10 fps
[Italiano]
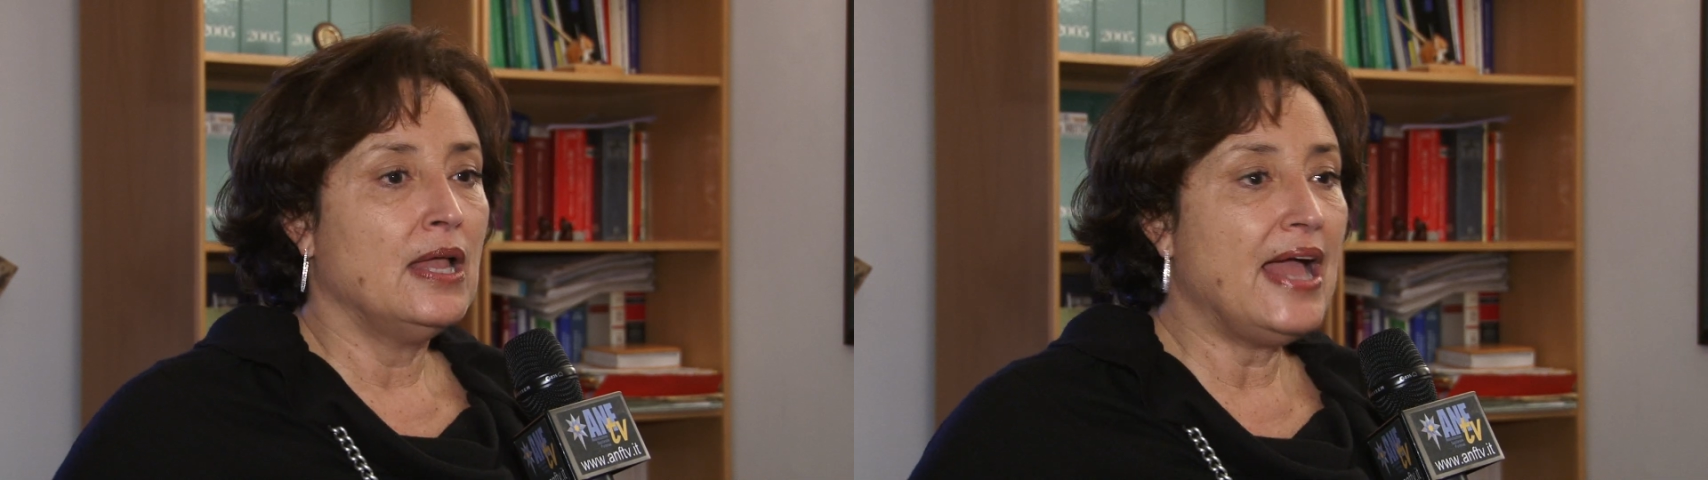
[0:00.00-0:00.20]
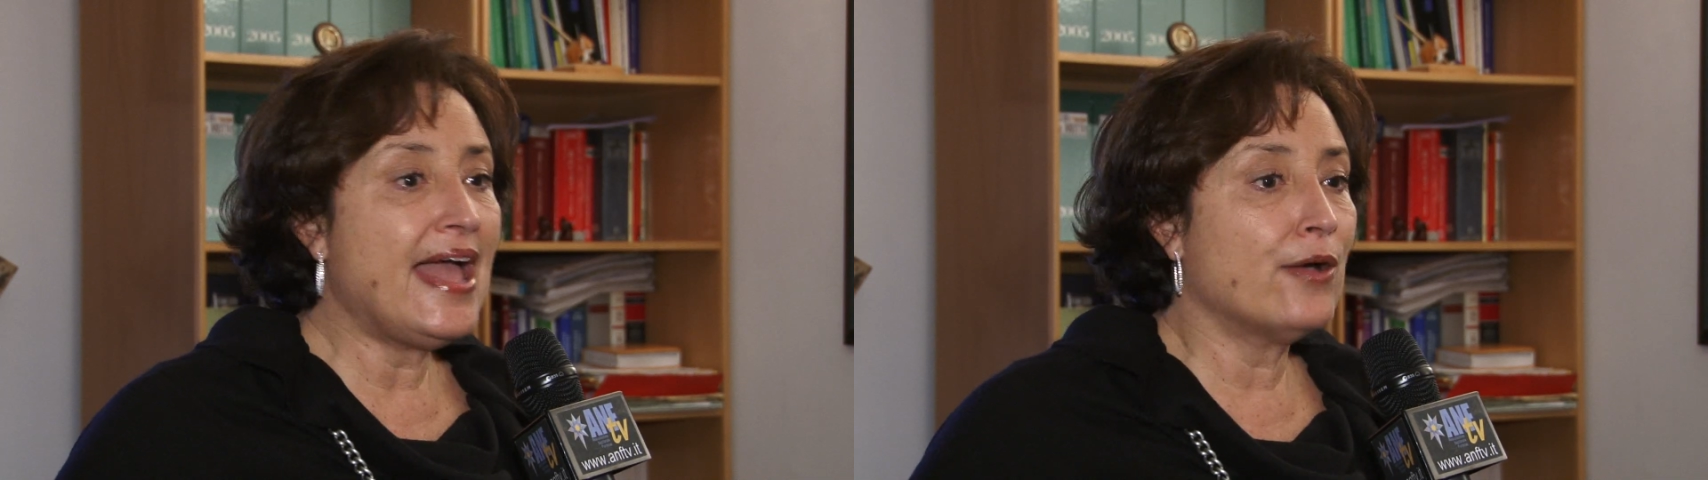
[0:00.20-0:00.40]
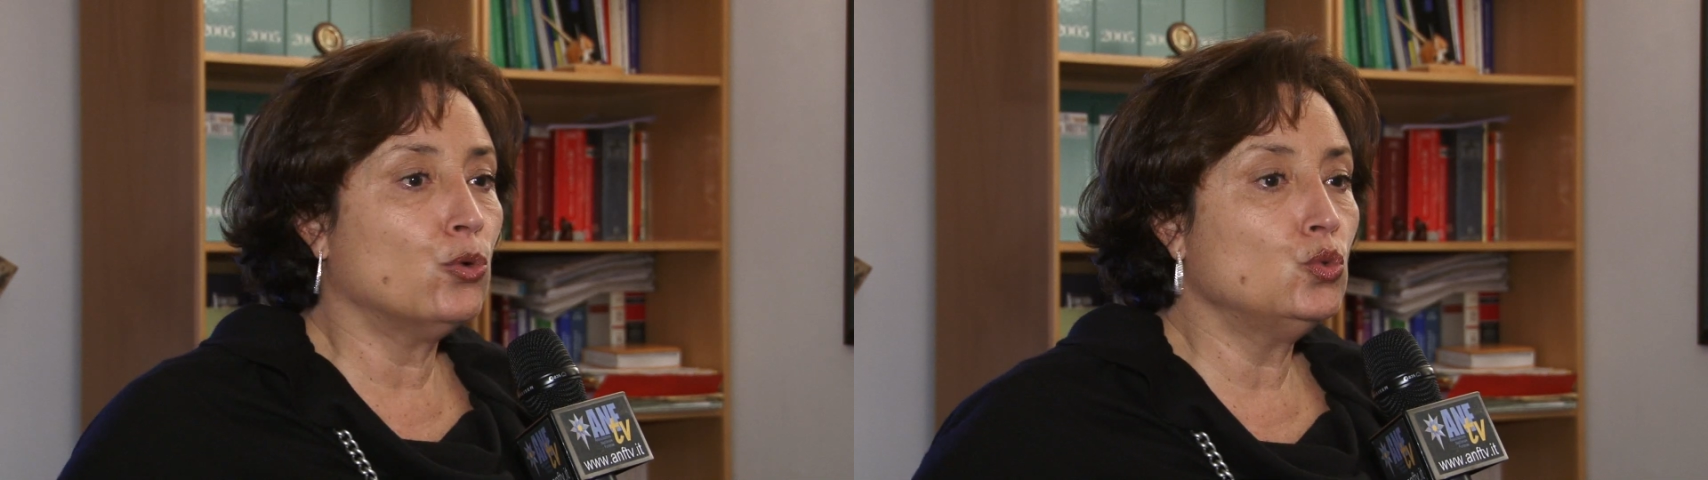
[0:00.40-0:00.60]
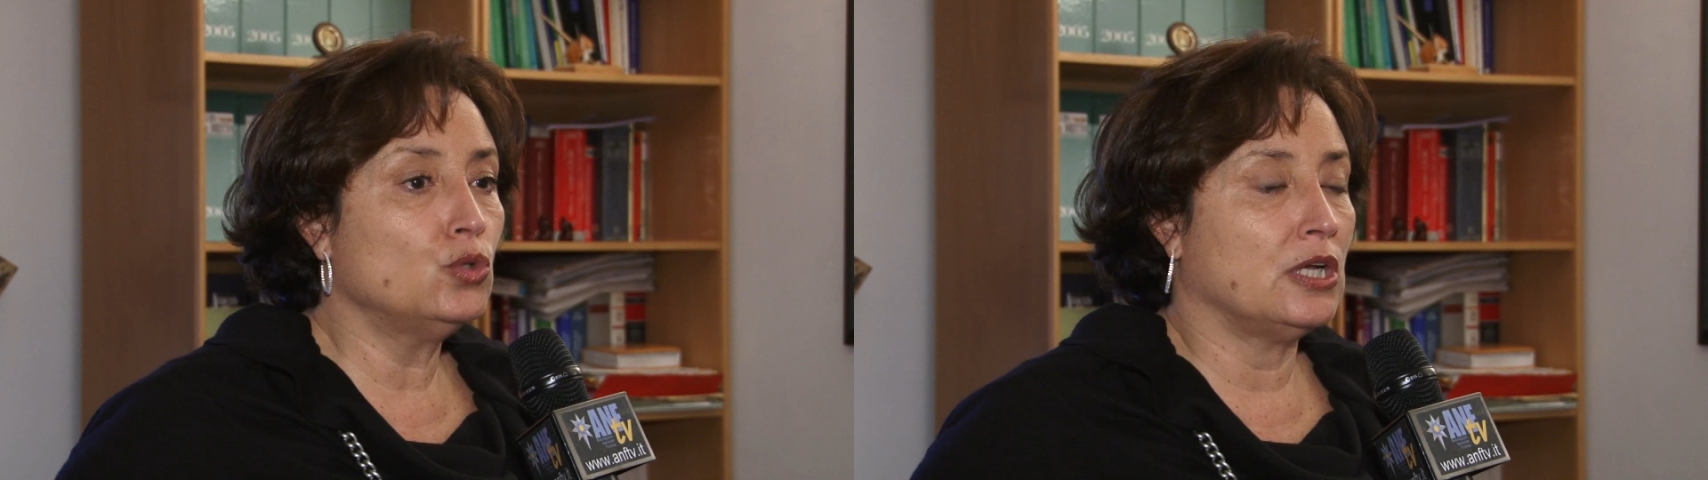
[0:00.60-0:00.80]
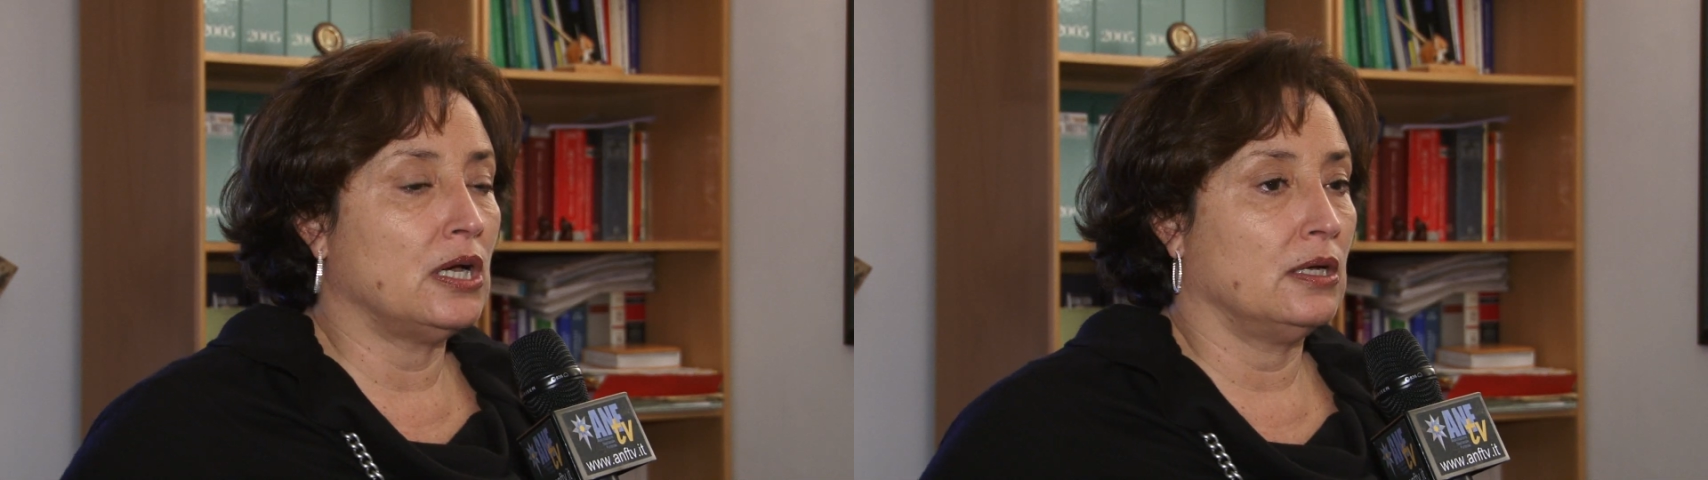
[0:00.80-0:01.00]
è
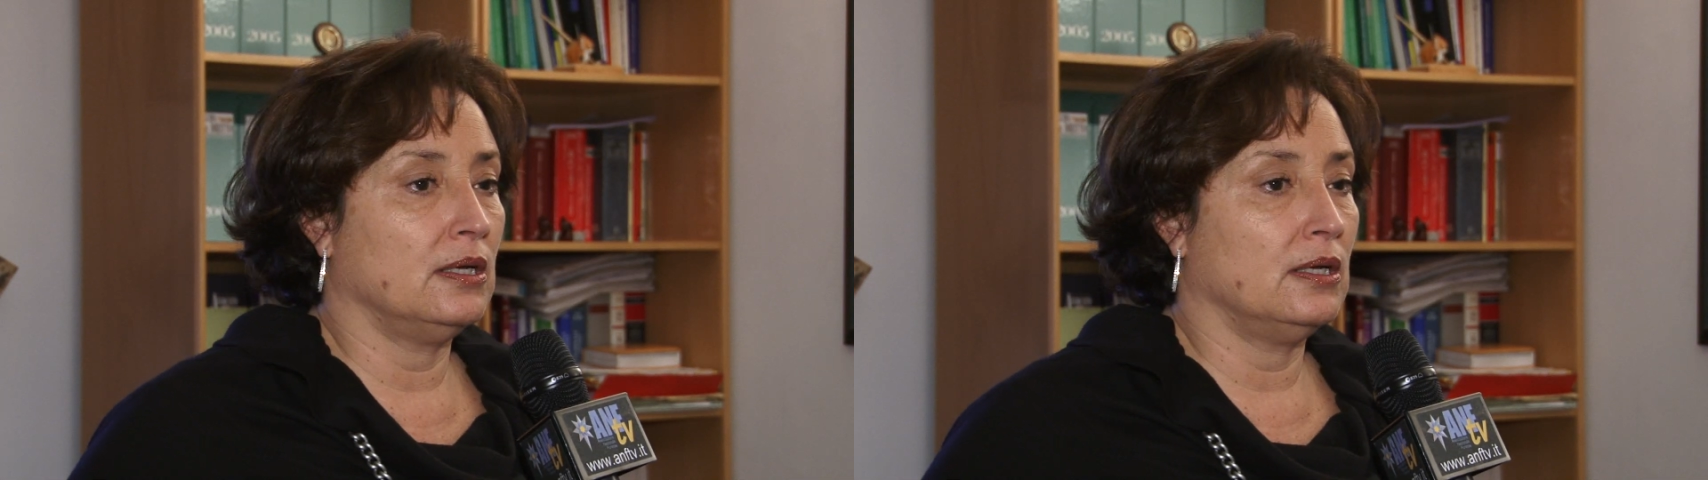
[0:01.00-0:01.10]
un,